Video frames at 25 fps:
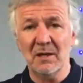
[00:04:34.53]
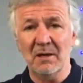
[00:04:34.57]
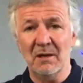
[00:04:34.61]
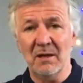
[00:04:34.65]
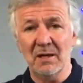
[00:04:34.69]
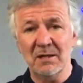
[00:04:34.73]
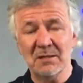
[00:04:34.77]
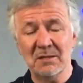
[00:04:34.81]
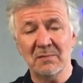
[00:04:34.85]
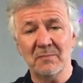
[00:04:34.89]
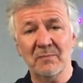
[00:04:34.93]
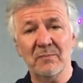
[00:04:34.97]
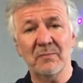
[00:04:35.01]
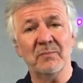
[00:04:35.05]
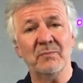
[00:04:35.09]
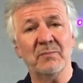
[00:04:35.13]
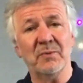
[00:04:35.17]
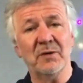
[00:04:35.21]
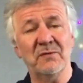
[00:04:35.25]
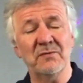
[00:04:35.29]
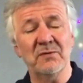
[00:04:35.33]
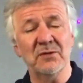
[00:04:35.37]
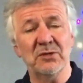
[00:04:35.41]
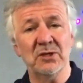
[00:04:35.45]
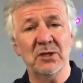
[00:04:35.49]
этим
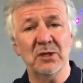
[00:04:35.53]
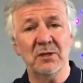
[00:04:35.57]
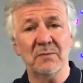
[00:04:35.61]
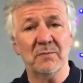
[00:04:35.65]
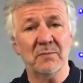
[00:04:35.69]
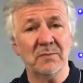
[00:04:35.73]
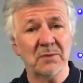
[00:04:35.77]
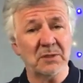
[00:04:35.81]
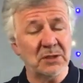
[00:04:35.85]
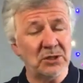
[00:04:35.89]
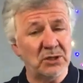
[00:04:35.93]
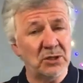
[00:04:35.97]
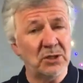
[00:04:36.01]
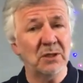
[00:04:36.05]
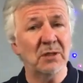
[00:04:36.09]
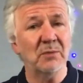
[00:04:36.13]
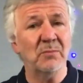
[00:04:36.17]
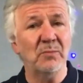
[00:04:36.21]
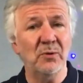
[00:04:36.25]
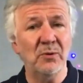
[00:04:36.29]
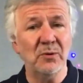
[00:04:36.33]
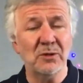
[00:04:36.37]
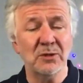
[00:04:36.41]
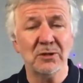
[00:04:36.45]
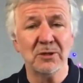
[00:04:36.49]
продвижением, значительно
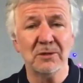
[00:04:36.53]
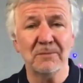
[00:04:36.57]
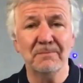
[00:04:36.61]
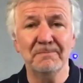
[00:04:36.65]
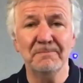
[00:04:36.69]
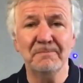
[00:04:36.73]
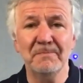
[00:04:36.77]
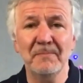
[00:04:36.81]
больше.